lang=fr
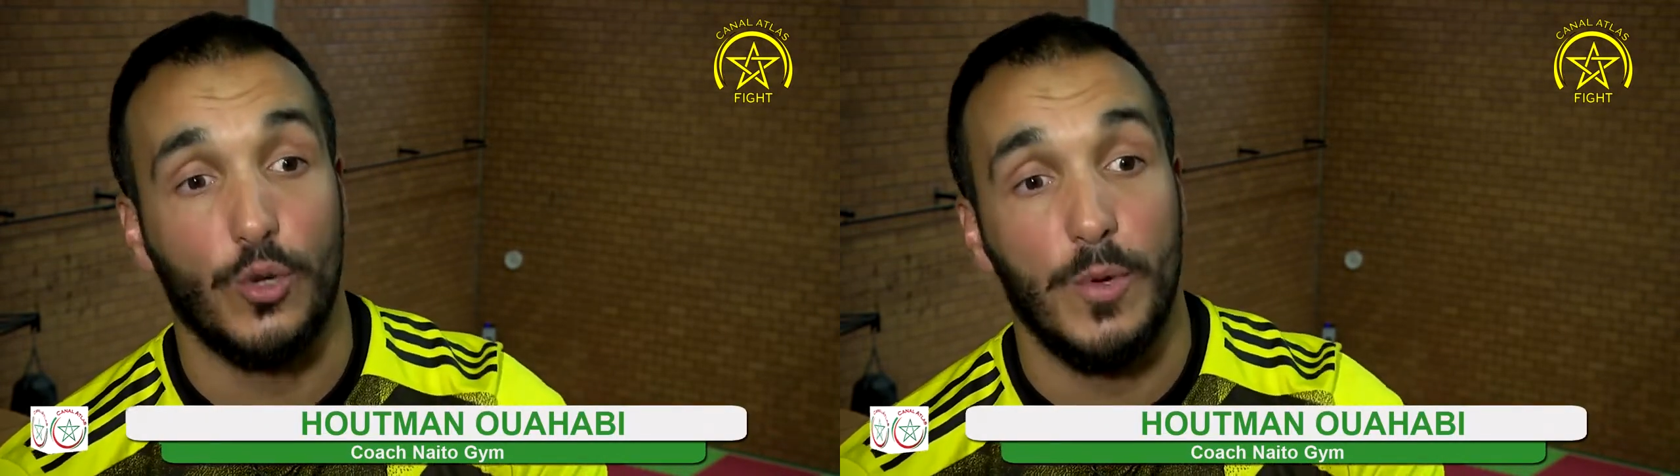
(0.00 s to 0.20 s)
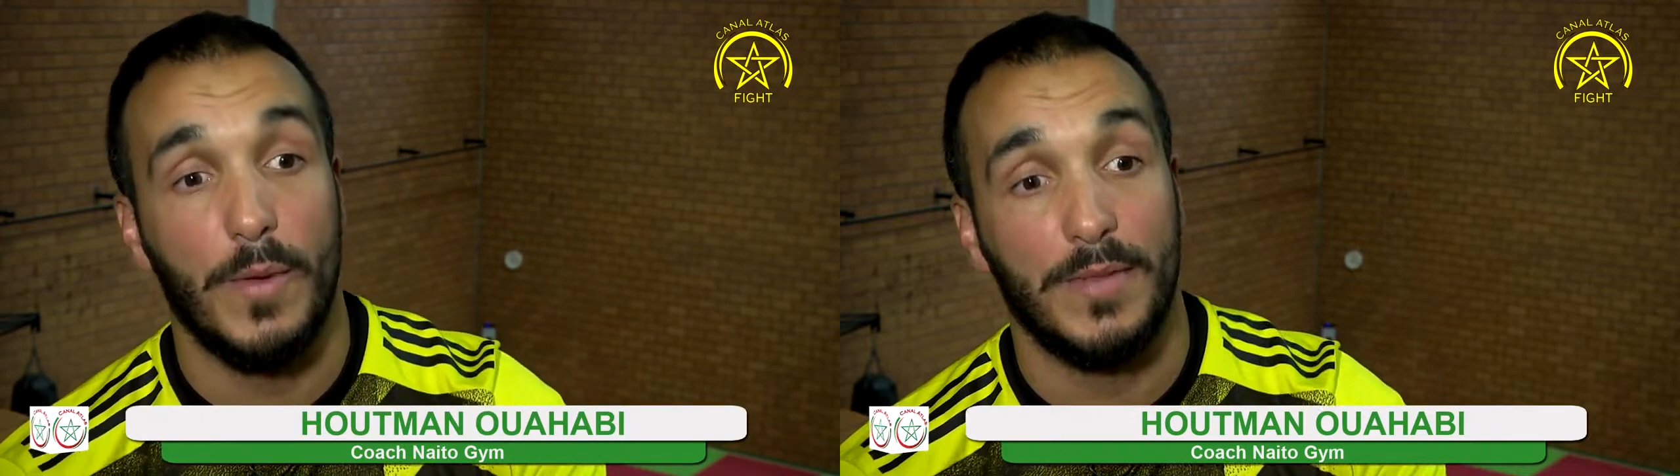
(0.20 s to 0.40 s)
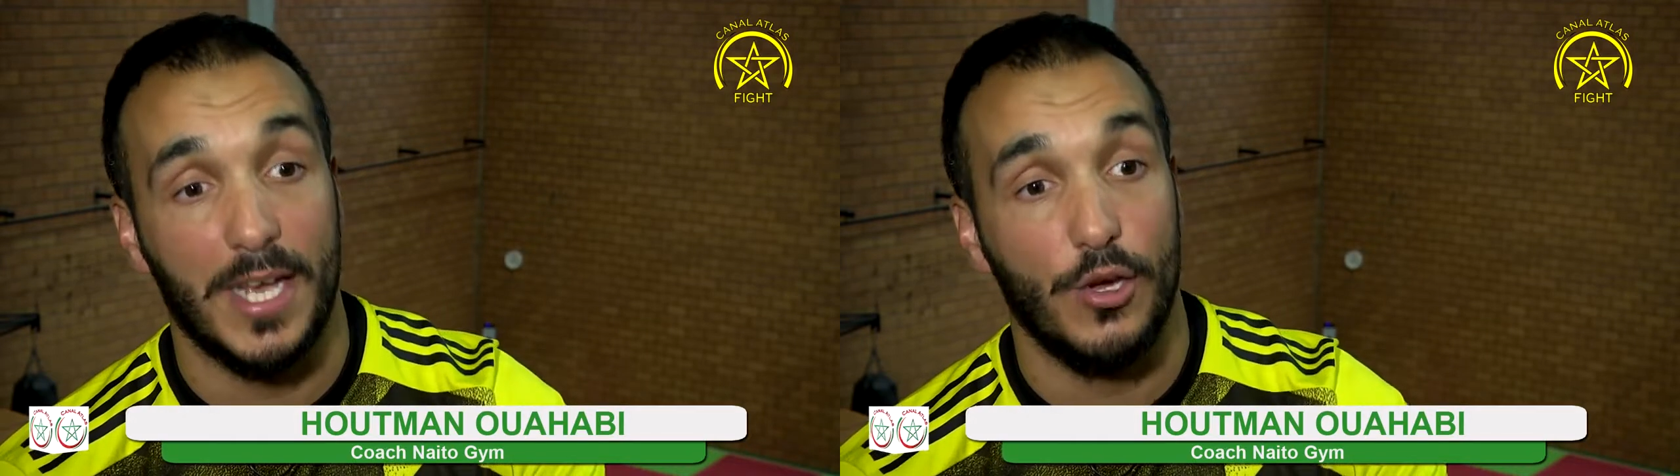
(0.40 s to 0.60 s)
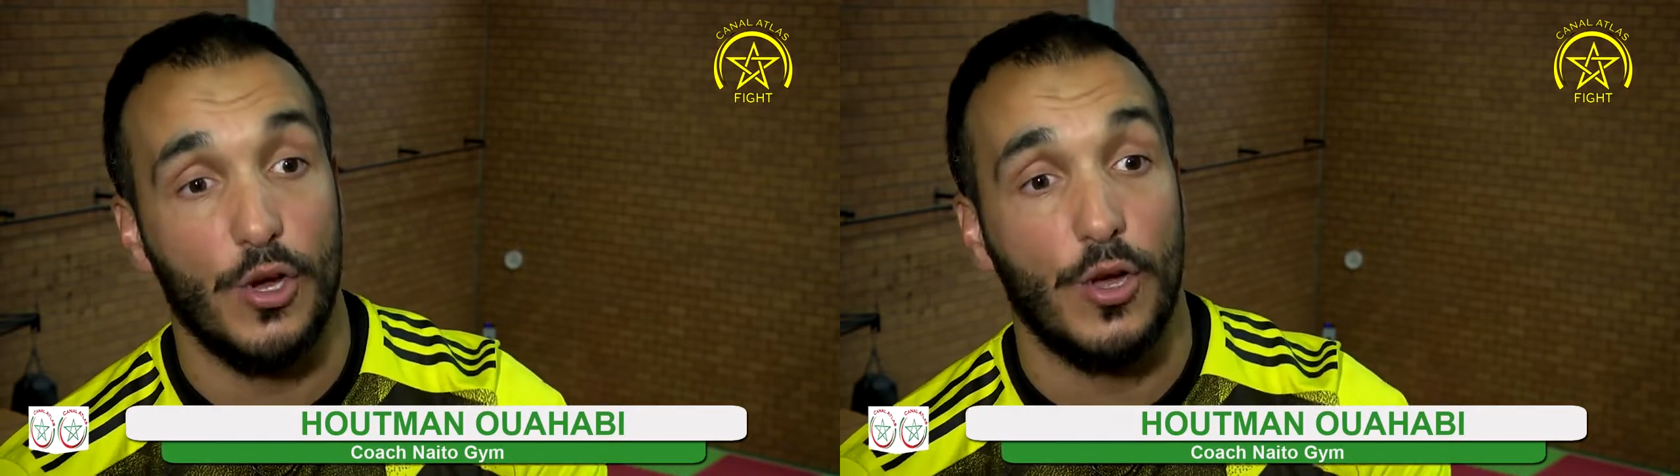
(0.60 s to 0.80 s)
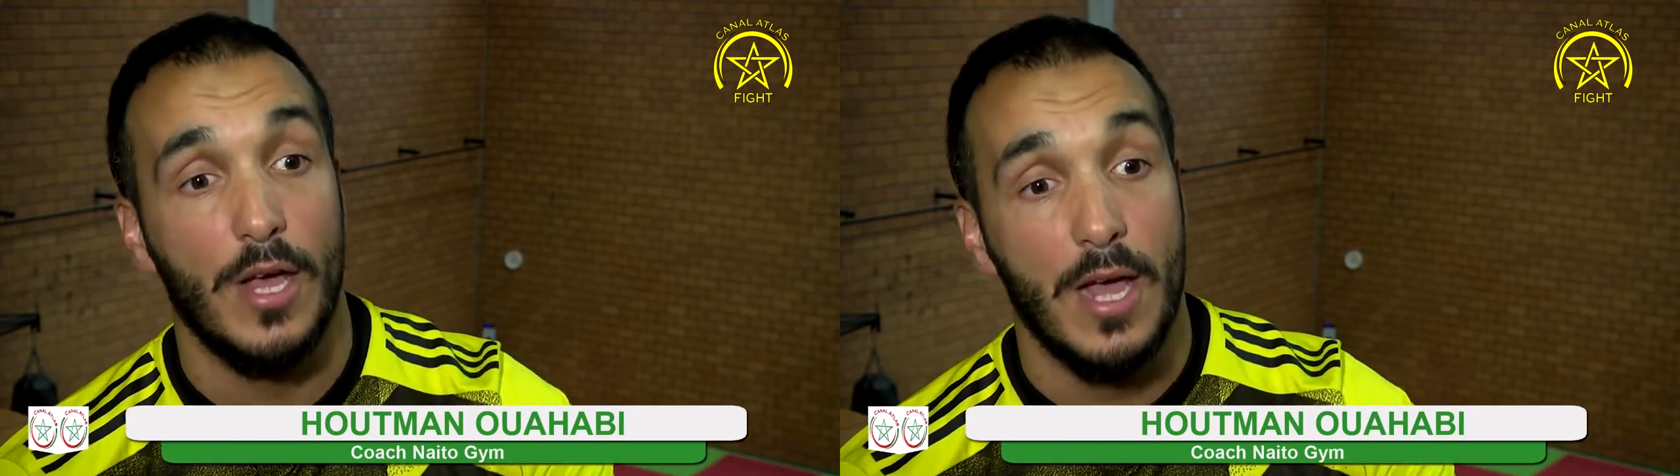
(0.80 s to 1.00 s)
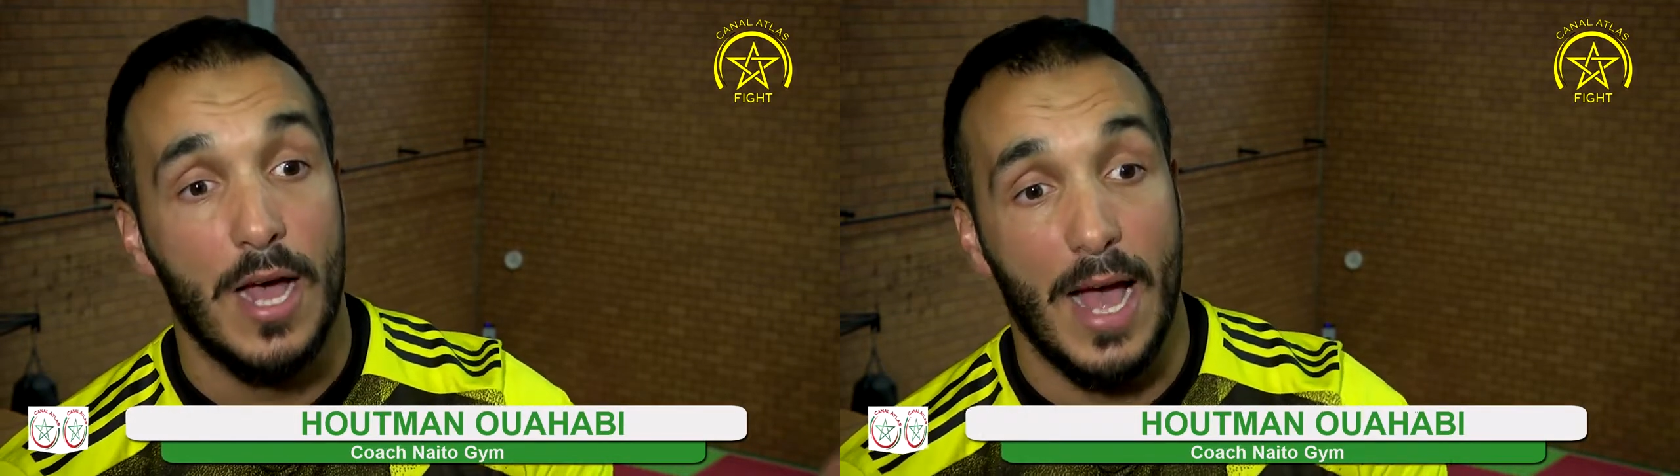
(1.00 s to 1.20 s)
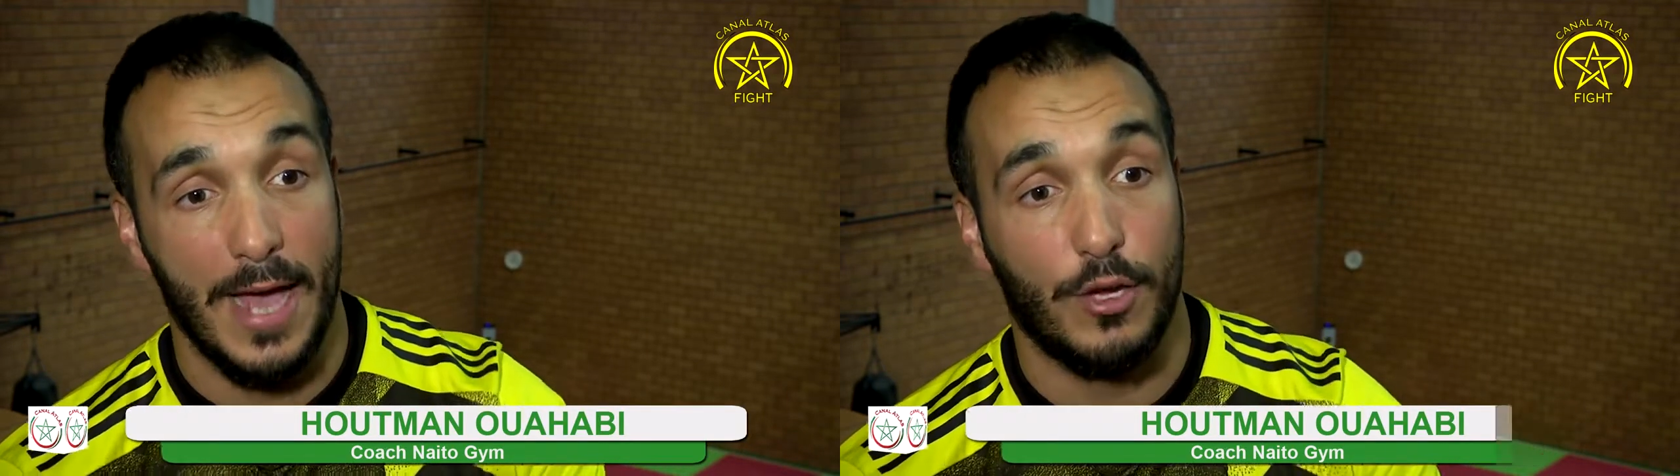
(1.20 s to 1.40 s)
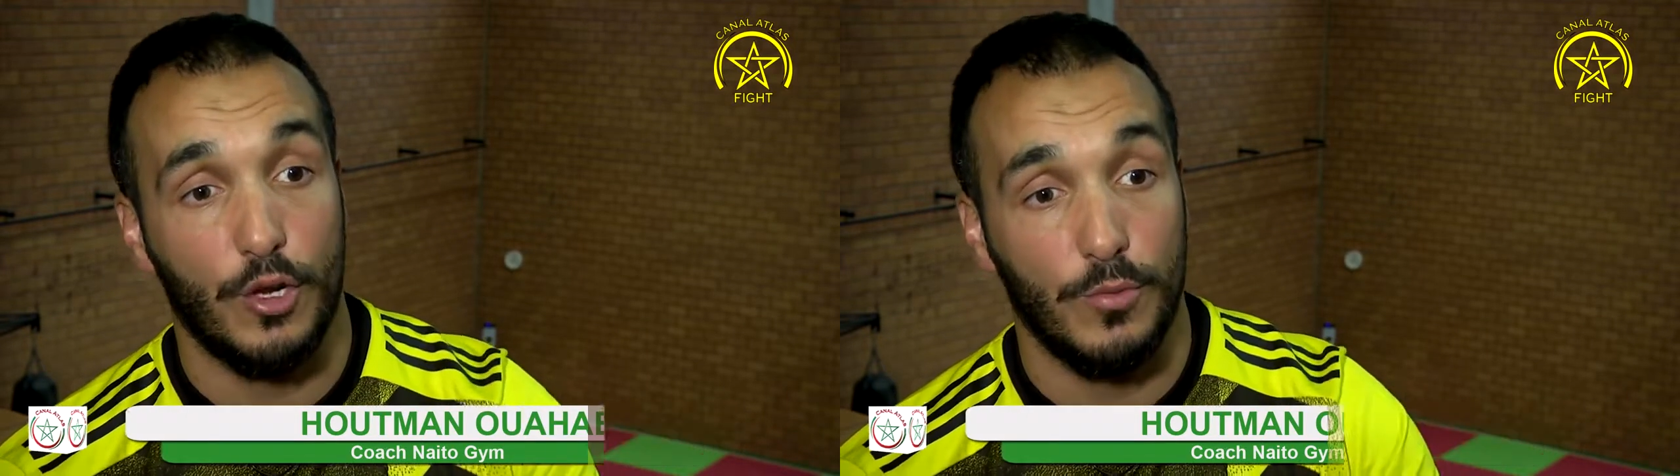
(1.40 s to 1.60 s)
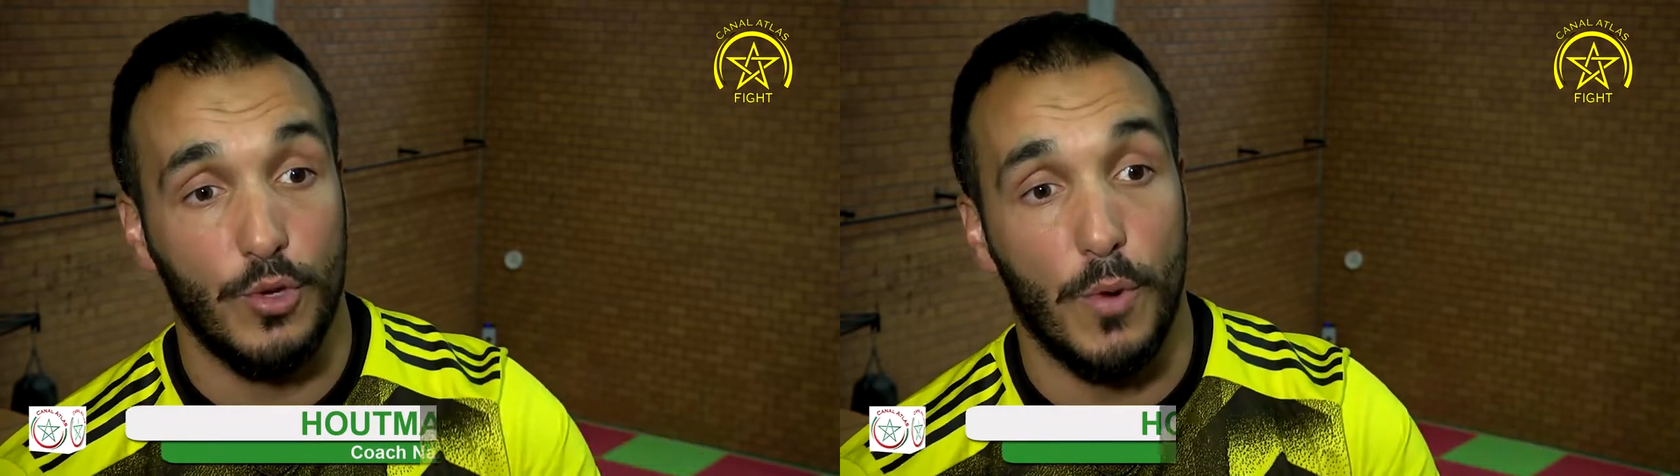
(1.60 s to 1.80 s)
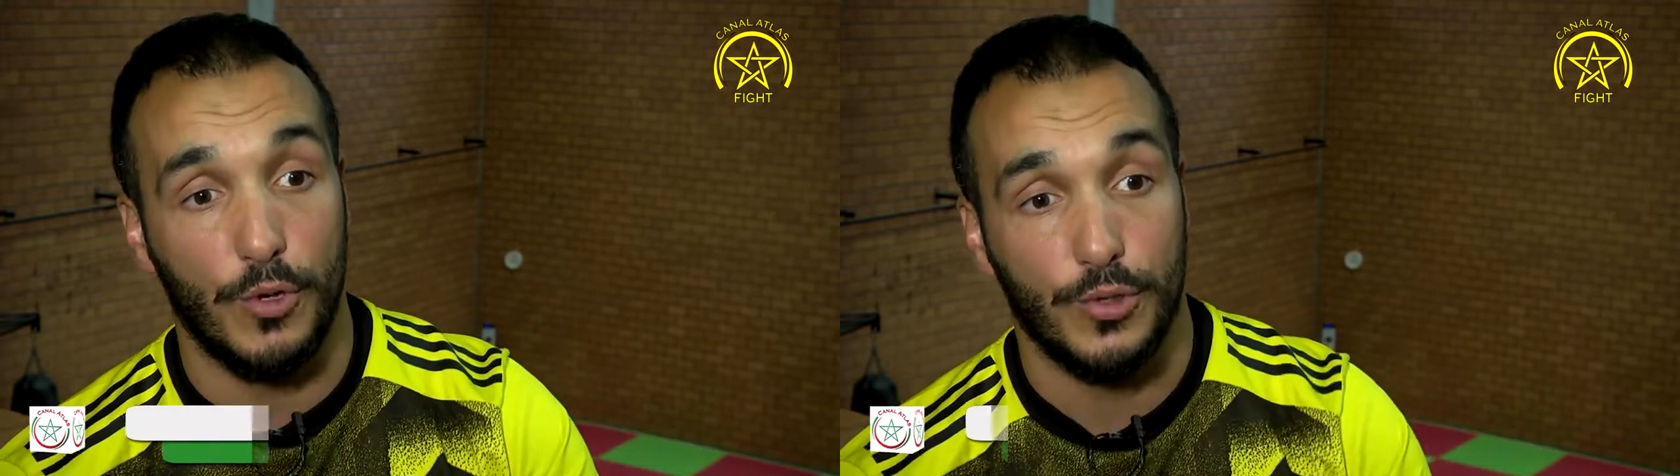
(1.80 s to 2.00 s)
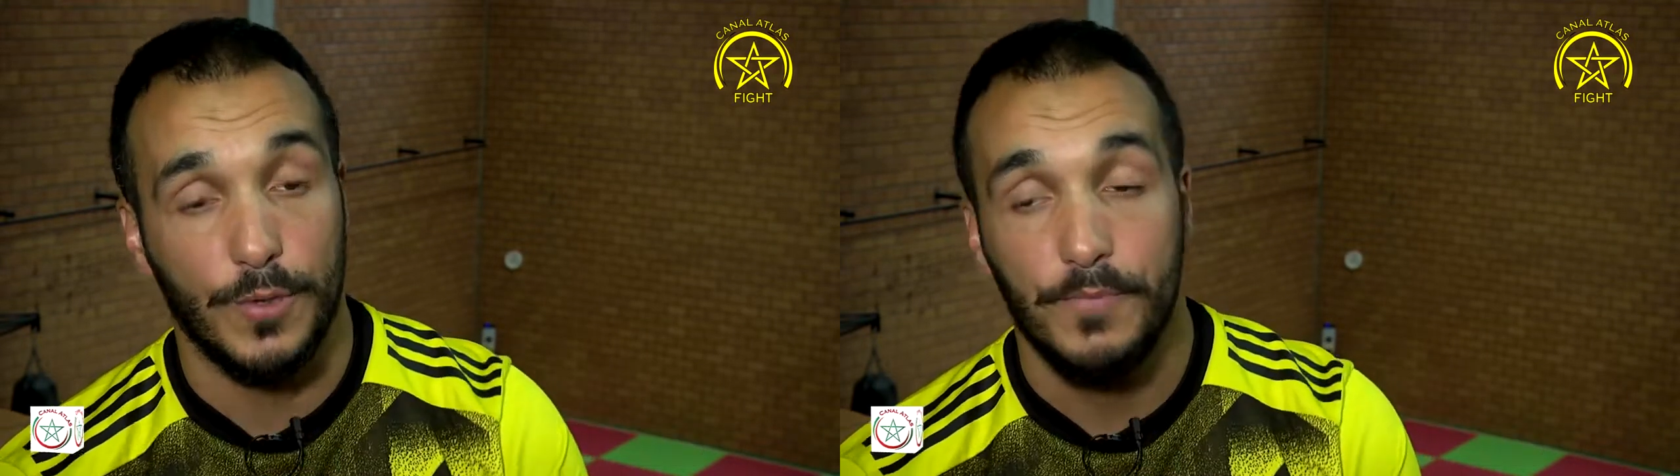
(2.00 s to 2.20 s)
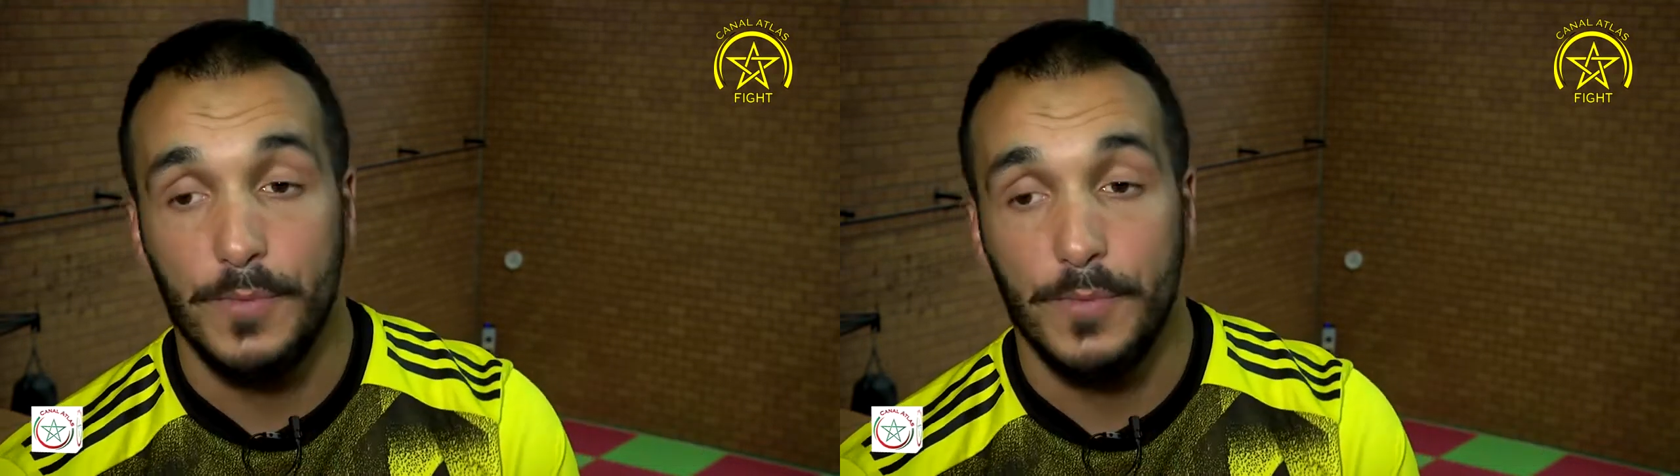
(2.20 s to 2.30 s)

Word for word: qui lui-même d'ailleurs a un club de boxe.